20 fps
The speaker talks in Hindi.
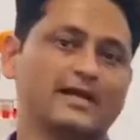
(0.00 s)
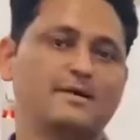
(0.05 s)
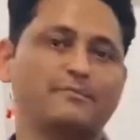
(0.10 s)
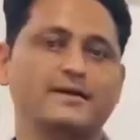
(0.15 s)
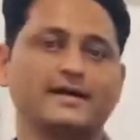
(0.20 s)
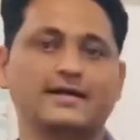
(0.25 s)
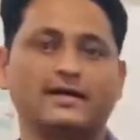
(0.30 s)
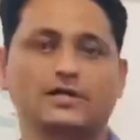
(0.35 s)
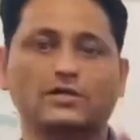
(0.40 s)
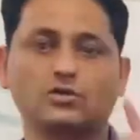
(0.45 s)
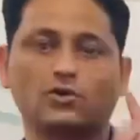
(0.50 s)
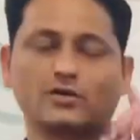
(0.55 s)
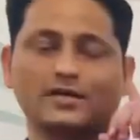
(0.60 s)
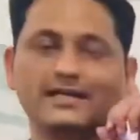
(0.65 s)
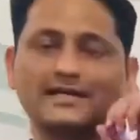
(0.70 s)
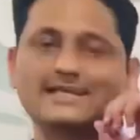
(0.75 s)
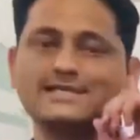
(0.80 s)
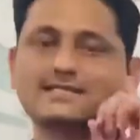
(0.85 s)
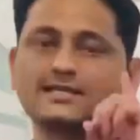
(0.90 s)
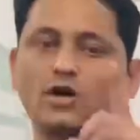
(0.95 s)
का मैं
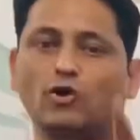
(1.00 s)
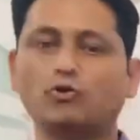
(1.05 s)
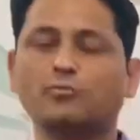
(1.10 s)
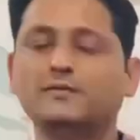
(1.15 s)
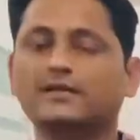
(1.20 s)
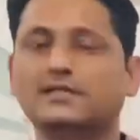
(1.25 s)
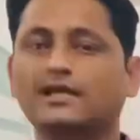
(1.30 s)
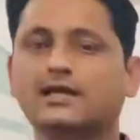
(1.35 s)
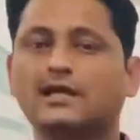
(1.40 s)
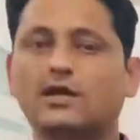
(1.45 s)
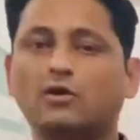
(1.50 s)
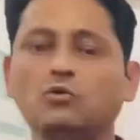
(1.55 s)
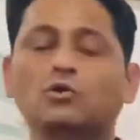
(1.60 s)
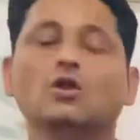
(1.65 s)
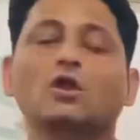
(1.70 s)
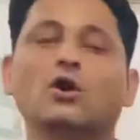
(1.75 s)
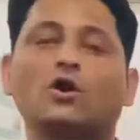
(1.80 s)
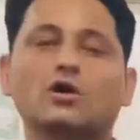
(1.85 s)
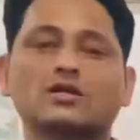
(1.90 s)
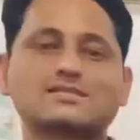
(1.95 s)
इनोग्रल डिस्काउंट भी दे रहा हूं
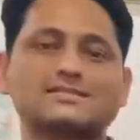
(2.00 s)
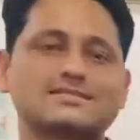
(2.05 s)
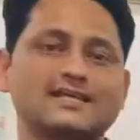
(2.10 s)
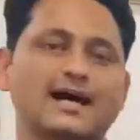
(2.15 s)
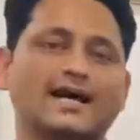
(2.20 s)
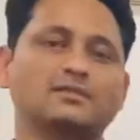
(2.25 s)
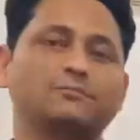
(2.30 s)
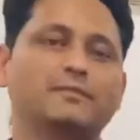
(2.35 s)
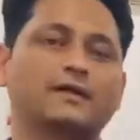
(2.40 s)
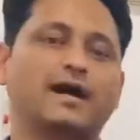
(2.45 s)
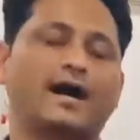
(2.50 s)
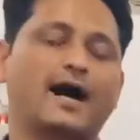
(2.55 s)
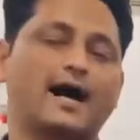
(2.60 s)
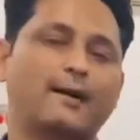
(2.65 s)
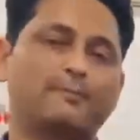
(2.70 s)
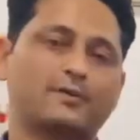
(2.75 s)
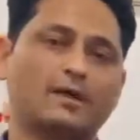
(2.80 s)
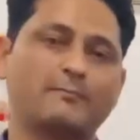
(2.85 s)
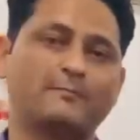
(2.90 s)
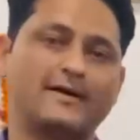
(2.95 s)
और साथ में
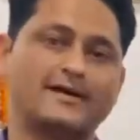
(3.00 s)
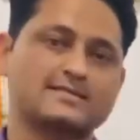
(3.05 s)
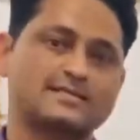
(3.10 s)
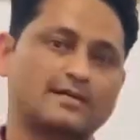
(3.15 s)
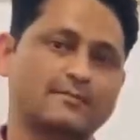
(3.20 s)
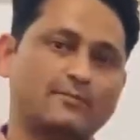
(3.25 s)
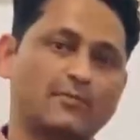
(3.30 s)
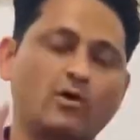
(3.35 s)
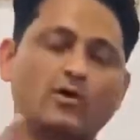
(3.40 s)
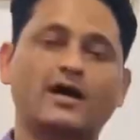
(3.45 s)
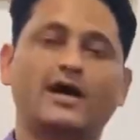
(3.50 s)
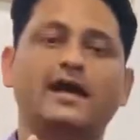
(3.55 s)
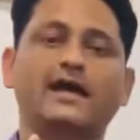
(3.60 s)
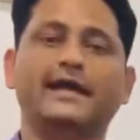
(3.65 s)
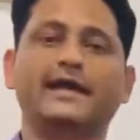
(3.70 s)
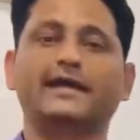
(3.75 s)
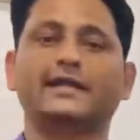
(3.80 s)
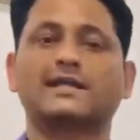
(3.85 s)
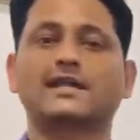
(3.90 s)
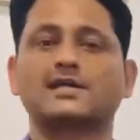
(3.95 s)
आपके पास एक मौका
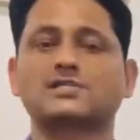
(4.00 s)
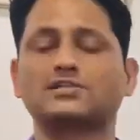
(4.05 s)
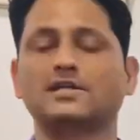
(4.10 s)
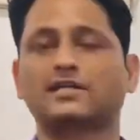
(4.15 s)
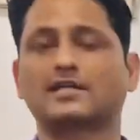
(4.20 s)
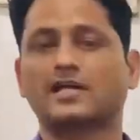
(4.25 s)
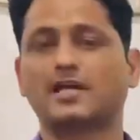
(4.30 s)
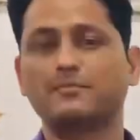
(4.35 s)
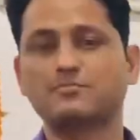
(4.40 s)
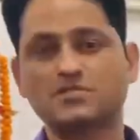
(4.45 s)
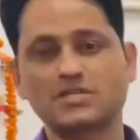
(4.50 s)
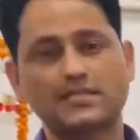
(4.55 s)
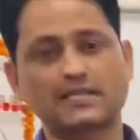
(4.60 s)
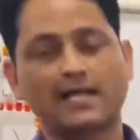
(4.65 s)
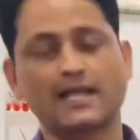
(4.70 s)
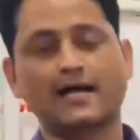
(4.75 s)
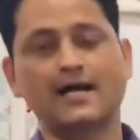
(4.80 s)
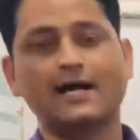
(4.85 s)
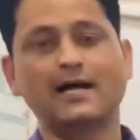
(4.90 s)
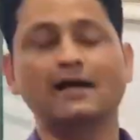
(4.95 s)
है इंटरनेशनल ट्रिप
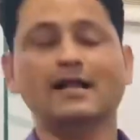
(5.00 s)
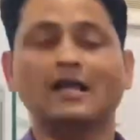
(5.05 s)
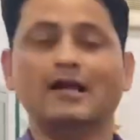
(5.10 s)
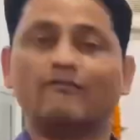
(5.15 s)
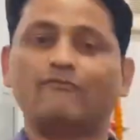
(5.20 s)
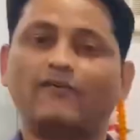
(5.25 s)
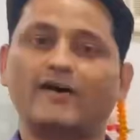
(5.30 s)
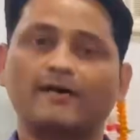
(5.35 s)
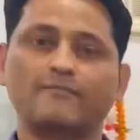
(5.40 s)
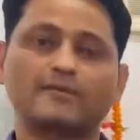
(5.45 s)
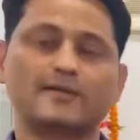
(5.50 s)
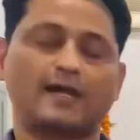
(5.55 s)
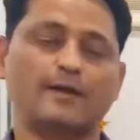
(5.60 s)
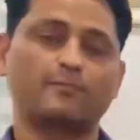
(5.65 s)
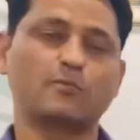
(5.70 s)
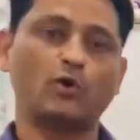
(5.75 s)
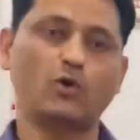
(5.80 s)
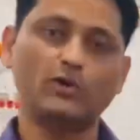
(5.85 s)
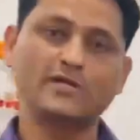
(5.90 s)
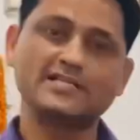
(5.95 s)
जीतने का फाइव
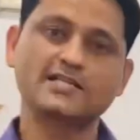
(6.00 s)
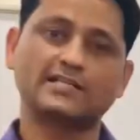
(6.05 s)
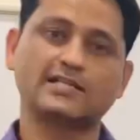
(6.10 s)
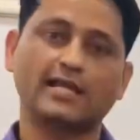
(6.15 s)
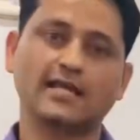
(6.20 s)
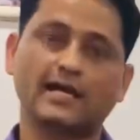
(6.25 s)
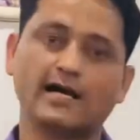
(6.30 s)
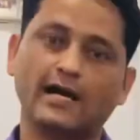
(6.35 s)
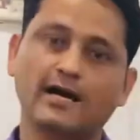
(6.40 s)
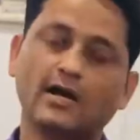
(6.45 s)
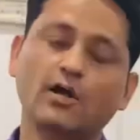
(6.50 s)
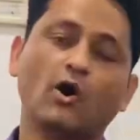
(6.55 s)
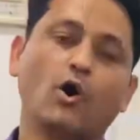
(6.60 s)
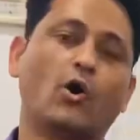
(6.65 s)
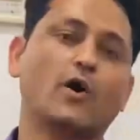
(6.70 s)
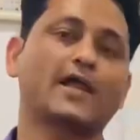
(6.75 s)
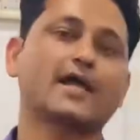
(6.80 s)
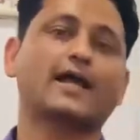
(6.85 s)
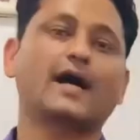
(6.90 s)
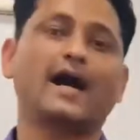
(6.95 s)
ग्राम गोल्ड जीतने का
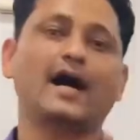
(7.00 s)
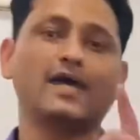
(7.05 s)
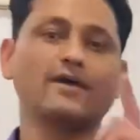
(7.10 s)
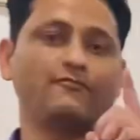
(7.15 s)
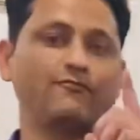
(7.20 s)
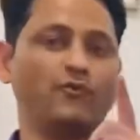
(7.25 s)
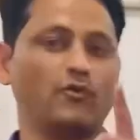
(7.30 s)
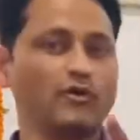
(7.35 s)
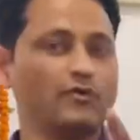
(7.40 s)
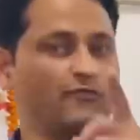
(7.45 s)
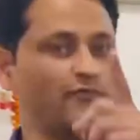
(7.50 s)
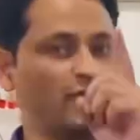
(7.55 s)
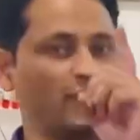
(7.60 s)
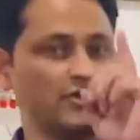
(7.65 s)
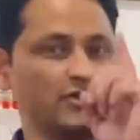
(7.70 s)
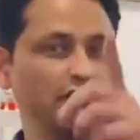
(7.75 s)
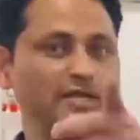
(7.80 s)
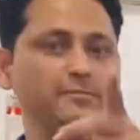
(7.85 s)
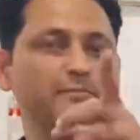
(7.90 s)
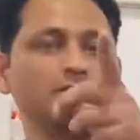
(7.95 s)
और एक आईफोन
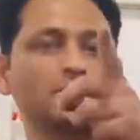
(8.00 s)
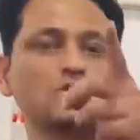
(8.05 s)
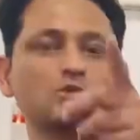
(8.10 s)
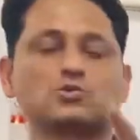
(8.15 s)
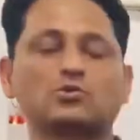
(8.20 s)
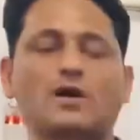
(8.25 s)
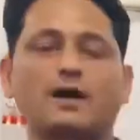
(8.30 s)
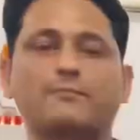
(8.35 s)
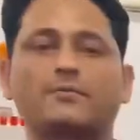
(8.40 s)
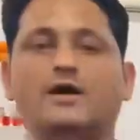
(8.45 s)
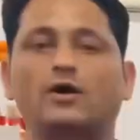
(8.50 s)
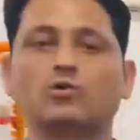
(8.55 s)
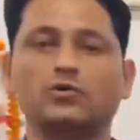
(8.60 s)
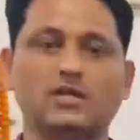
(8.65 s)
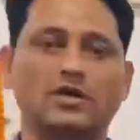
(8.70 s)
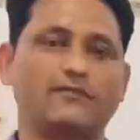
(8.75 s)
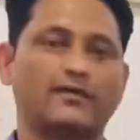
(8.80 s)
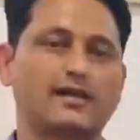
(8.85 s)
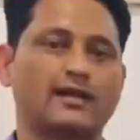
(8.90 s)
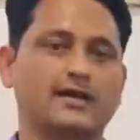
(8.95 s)
14 भी दोस्तों आपका
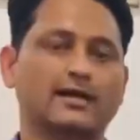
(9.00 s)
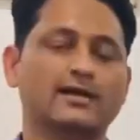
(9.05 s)
होने वाला